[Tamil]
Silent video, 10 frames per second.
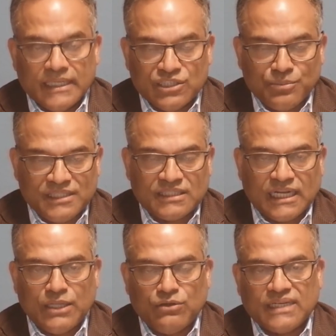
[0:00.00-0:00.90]
ஏற்றுமதி
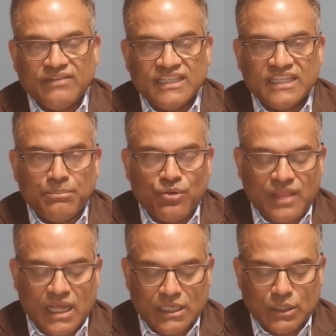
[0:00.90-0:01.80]
தடை ஒன்றை விதிக்கப்
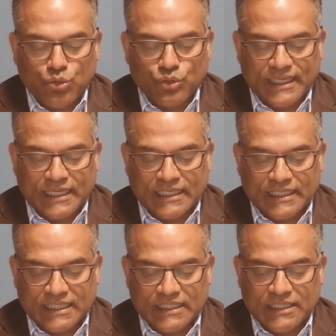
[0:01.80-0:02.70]
போவதாக
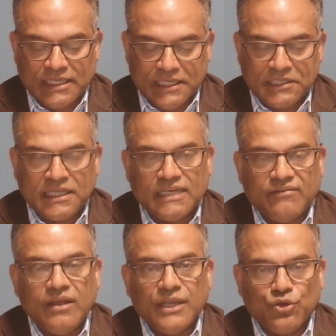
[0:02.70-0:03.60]
கூறியிருக்கின்றது
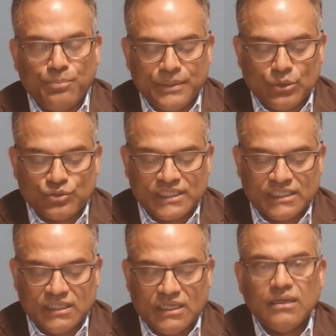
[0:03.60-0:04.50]
ஏற்கனவே ஐரோப்பிய
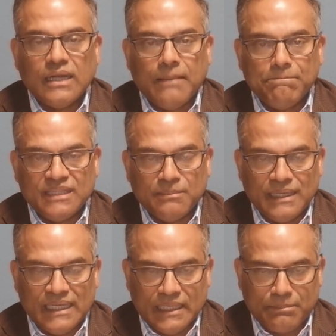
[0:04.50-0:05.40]
ஒன்றியத்தில் ஐம்பது
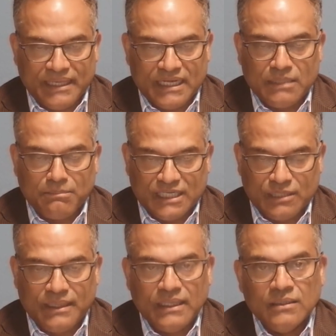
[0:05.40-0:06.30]
மில்லியன் பேருக்கு
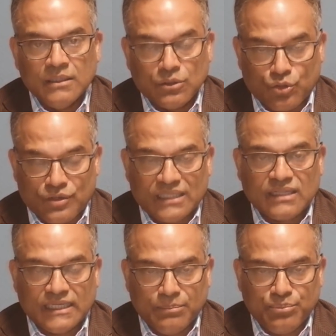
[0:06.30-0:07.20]
மட்டுமே கொரோனா
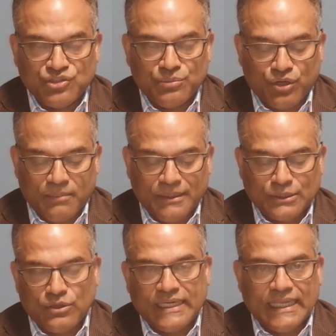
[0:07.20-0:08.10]
தடுப்பூசி
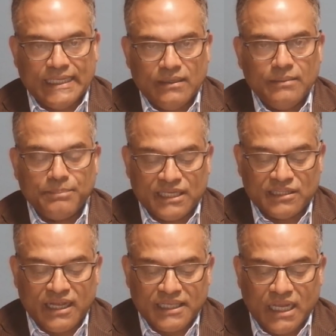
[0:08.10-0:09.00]
போடப்பட்டுள்ள நிலையில்
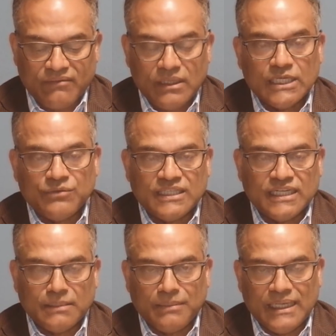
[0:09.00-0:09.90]
பிரித்தானியாவில்
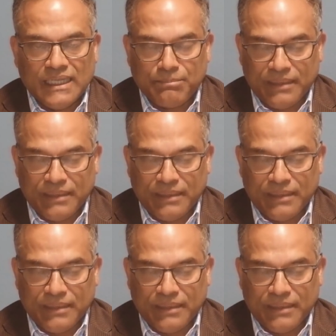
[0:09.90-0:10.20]
இருபத்தெட்டு மில்லியன்